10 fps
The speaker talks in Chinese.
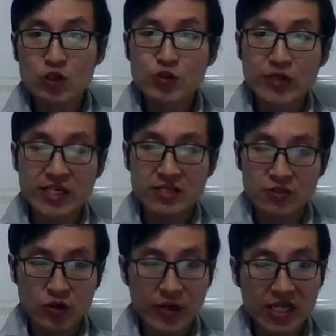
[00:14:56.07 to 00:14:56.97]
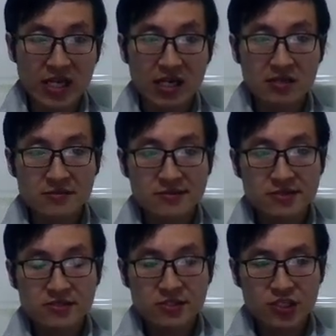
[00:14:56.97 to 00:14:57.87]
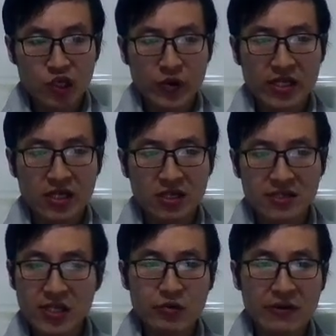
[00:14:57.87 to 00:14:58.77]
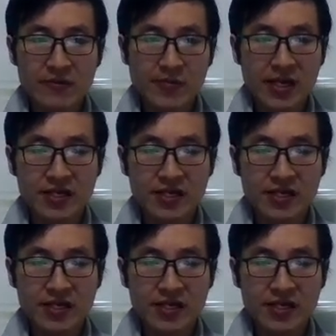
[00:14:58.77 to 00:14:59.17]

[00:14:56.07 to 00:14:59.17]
你所谓的社会的地位分配，